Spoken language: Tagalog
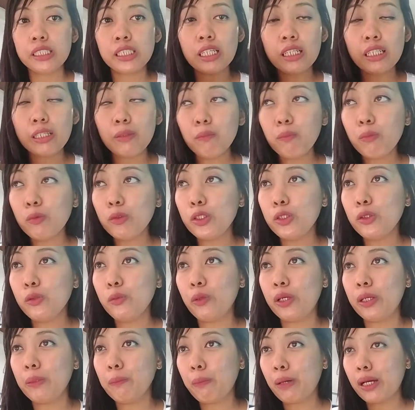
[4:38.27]
Isa rin po
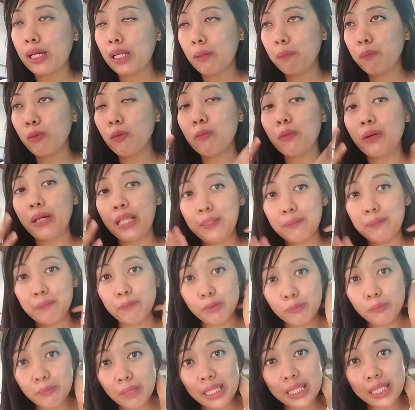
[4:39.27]
yung way para po
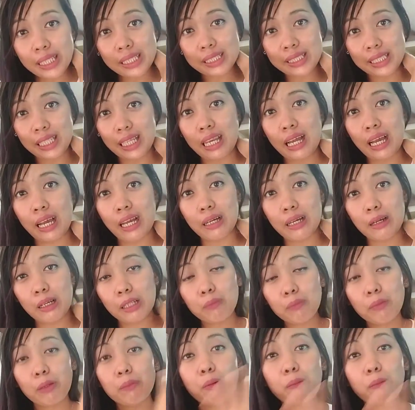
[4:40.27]
bumalik sila
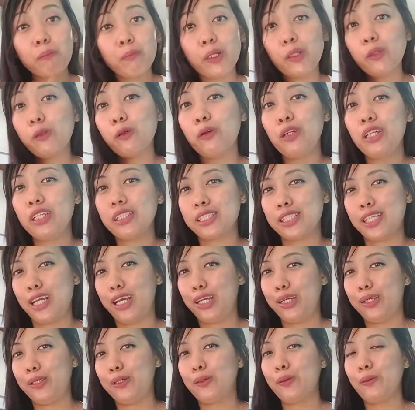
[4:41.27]
at magpaprint ulit
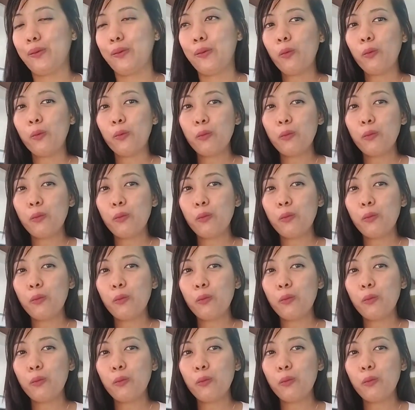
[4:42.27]
sa inyo.